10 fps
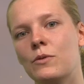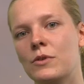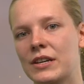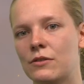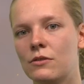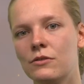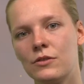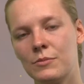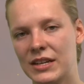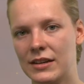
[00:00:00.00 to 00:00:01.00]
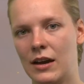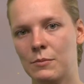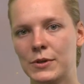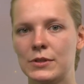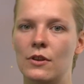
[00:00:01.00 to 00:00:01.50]
wo ihr rund um den
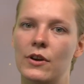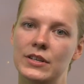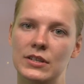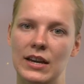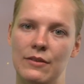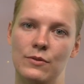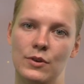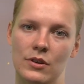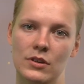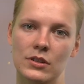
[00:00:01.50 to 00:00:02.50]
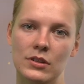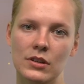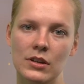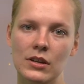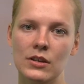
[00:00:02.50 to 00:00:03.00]
Campus Leute treffen könnt.
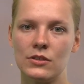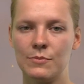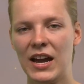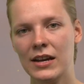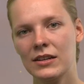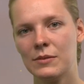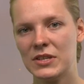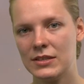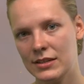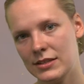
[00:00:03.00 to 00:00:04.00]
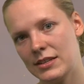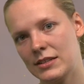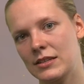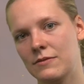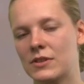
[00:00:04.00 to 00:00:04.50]
Zum einen gibt es
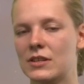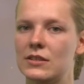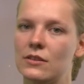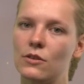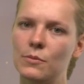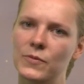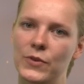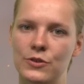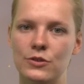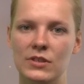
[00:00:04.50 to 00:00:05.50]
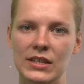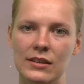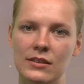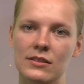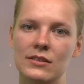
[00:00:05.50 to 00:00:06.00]
Initiativen, das sind Gruppen von
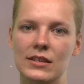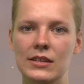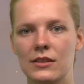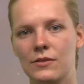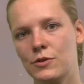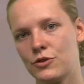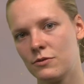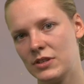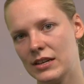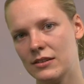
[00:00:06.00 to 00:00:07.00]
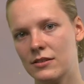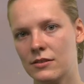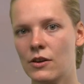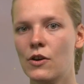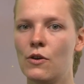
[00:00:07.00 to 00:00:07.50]
Studierenden, die sich für
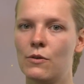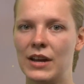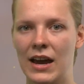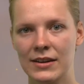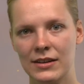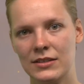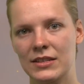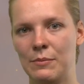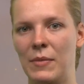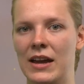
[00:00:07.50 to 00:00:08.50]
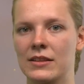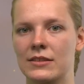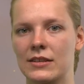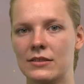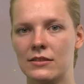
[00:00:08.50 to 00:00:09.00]
Studierende oder andere Themen
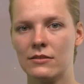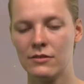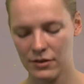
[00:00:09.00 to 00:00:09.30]
einsetzen.